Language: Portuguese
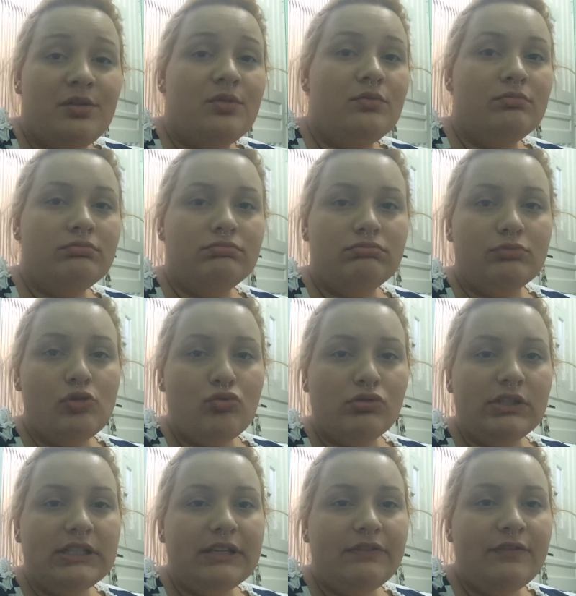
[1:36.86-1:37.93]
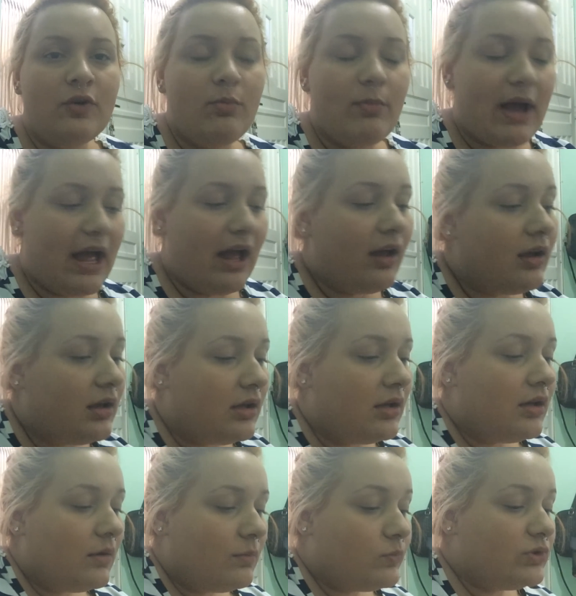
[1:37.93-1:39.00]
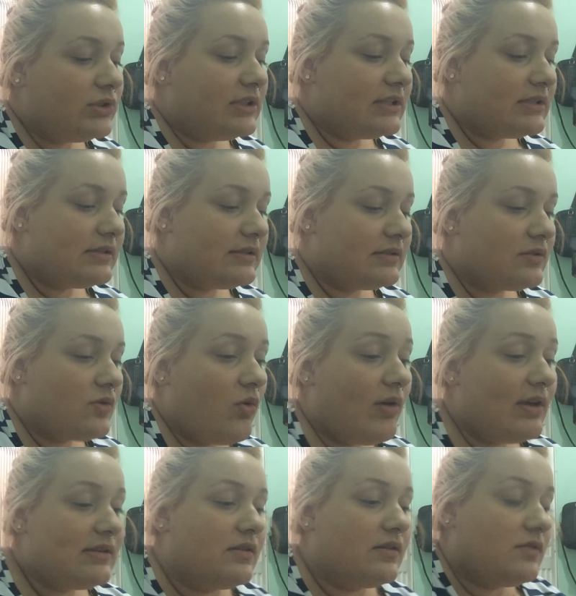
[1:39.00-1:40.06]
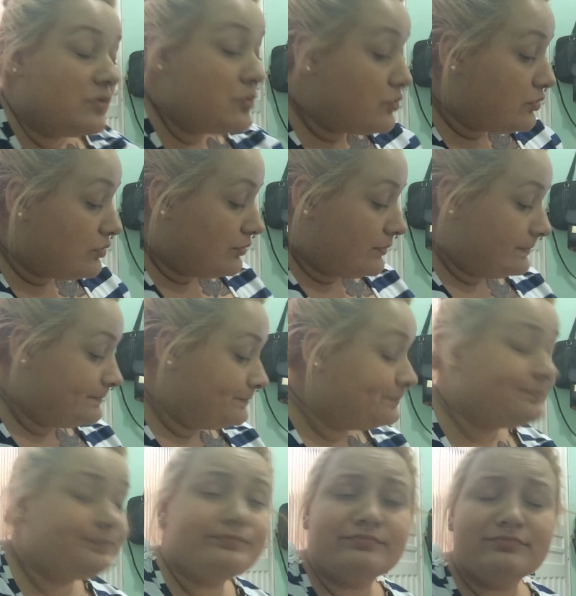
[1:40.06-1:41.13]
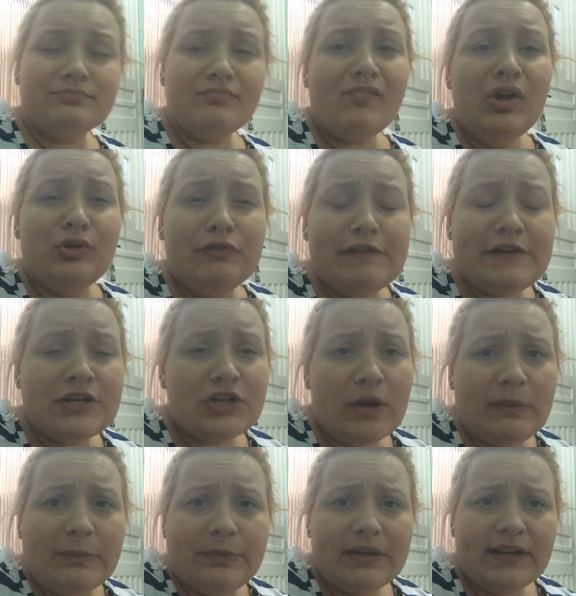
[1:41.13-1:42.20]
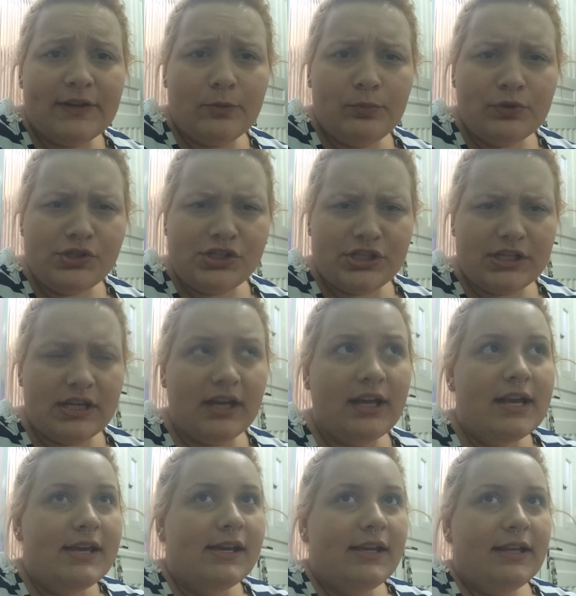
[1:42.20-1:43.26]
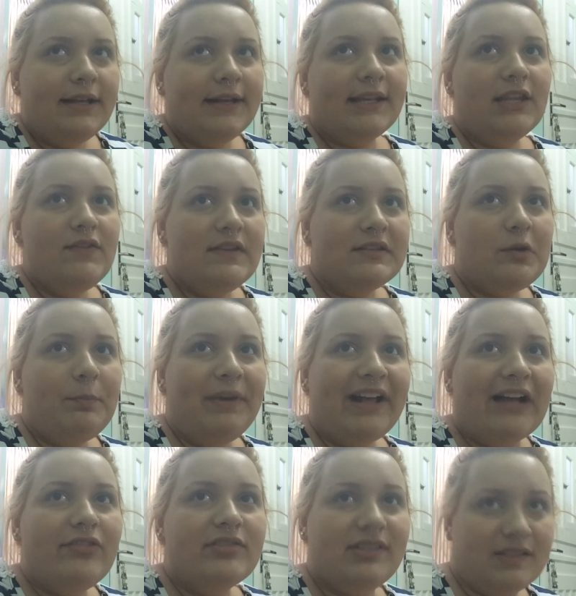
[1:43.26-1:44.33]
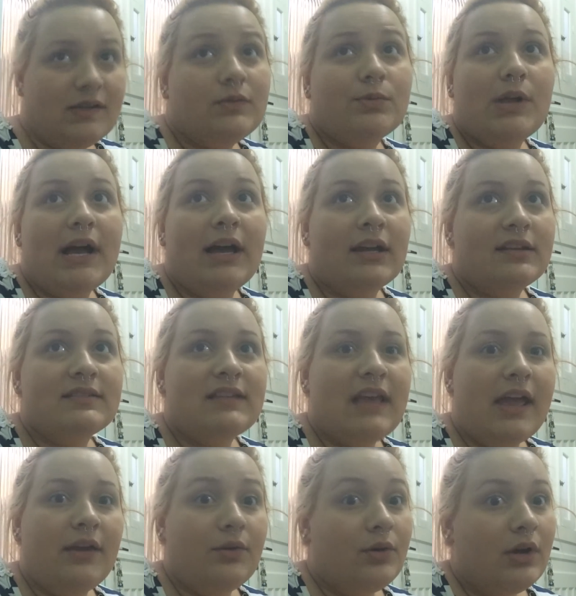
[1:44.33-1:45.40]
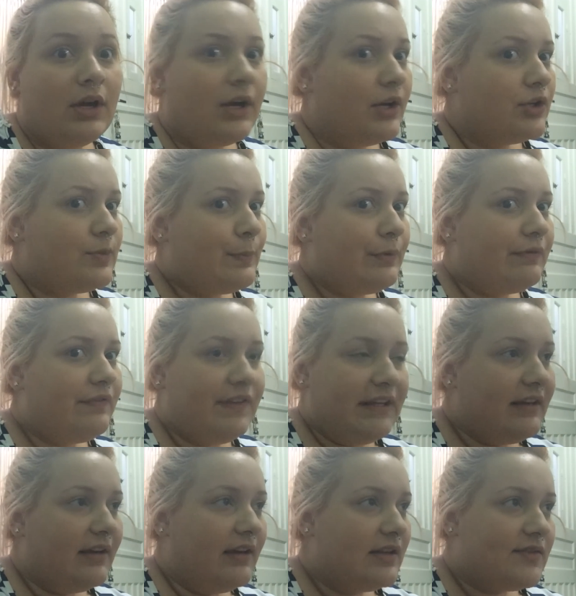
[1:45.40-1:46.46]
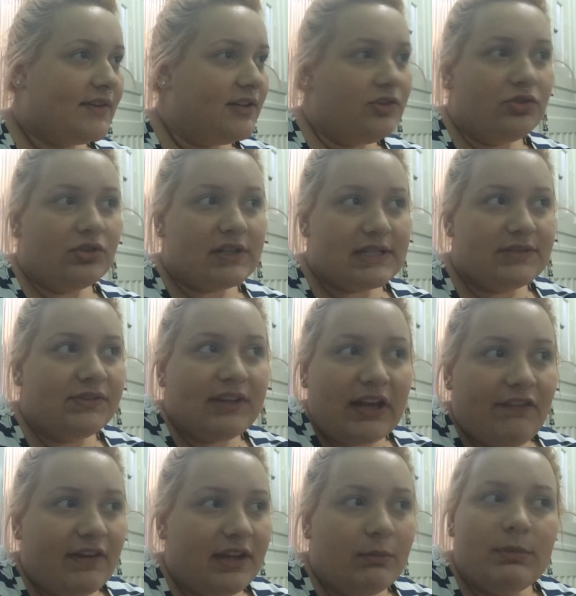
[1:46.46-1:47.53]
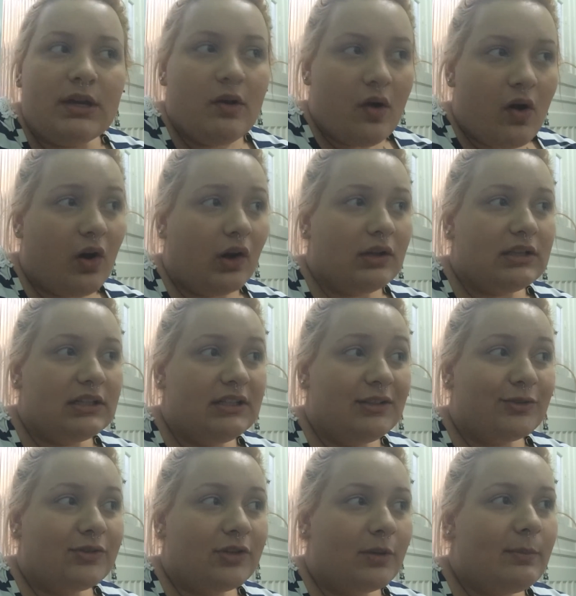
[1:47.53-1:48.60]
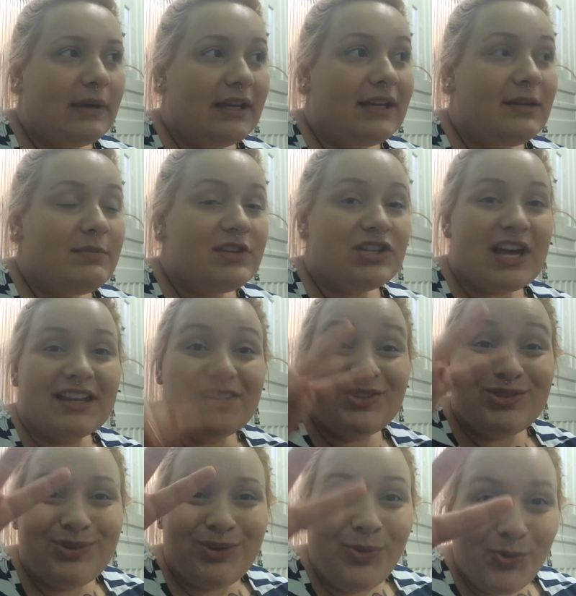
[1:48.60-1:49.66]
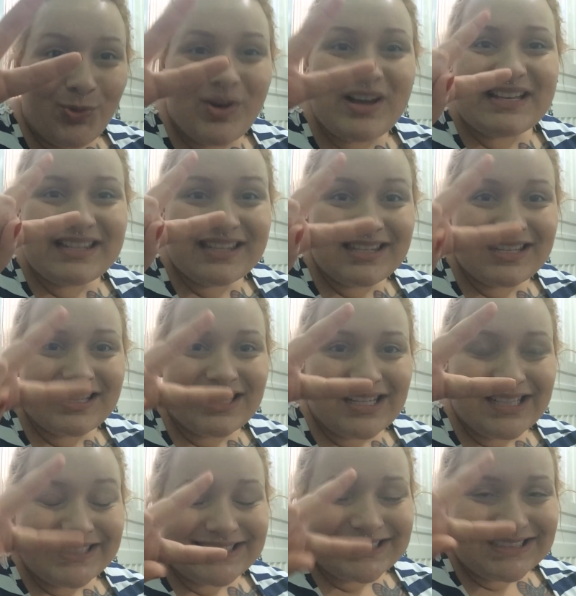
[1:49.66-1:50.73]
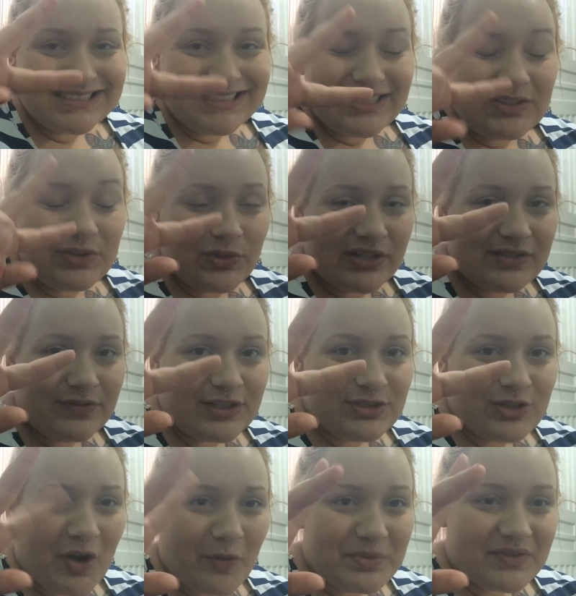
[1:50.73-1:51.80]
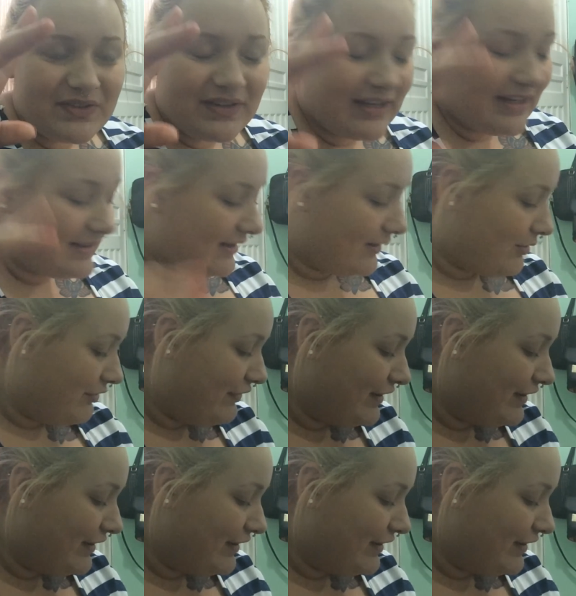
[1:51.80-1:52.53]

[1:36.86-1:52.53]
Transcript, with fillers: eu não, não consegui filmar muitas coisas no, no free shop porque eu não podia. E cada vez que eu pegava o celular, sério, tipo, vinha as vendedoras ficava na minha cola e eu tomei mijada de duas em dois free shops. Fiquei até com